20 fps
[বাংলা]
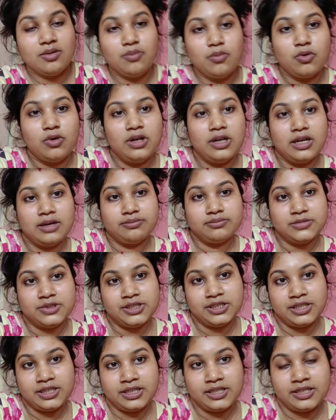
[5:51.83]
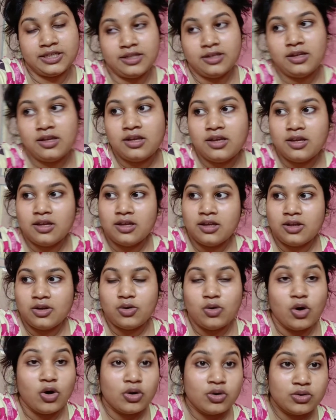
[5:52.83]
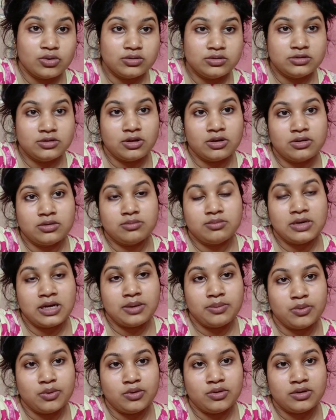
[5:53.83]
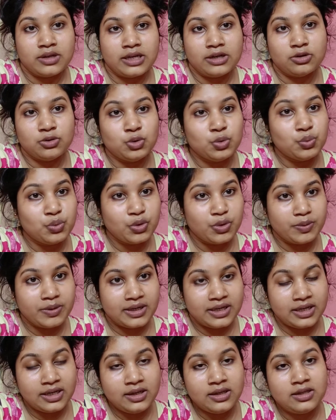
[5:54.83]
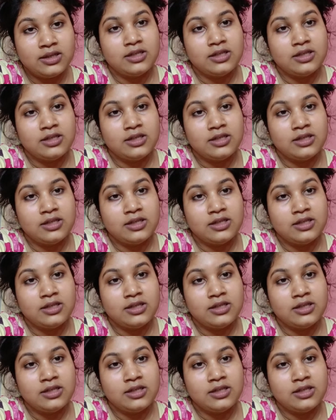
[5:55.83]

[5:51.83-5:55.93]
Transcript: বললাম যে কখন তখন মা বললো কেন দুপুরবেলা